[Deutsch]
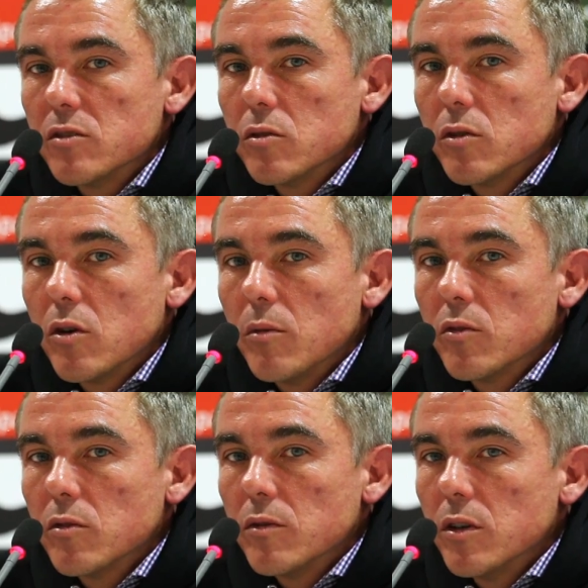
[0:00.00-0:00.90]

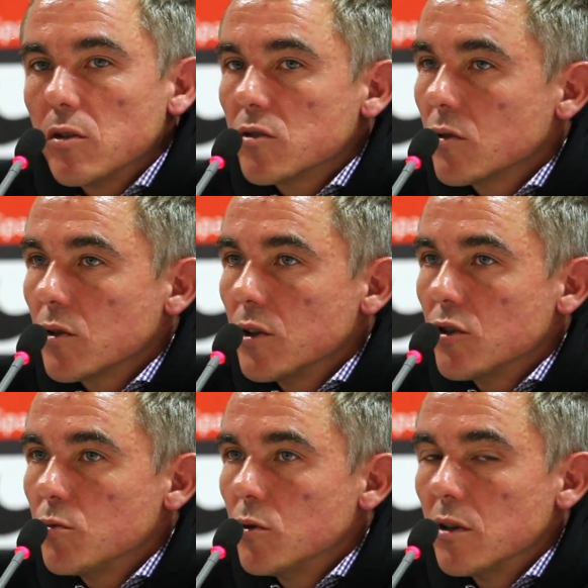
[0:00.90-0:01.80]
zurückkommt und wieder auch zurück in die
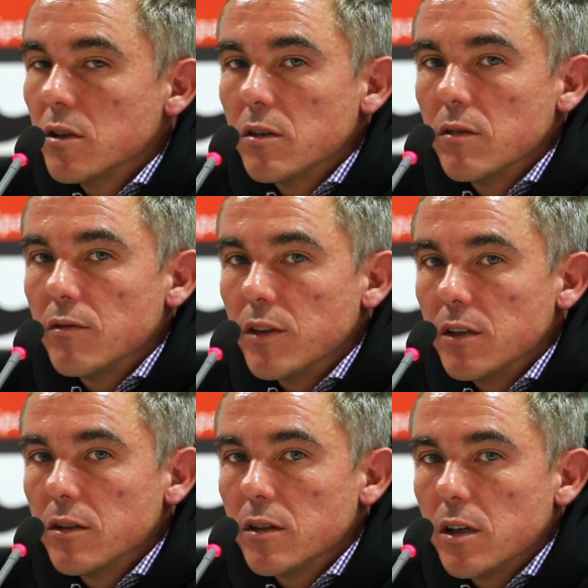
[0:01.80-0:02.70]
Spur
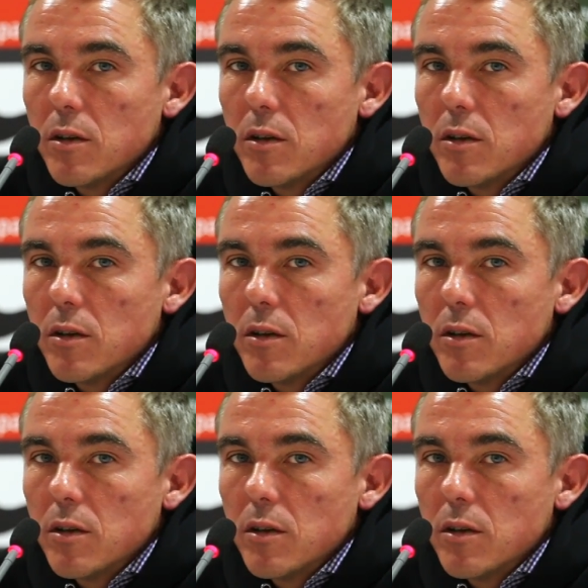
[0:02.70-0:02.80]
findet.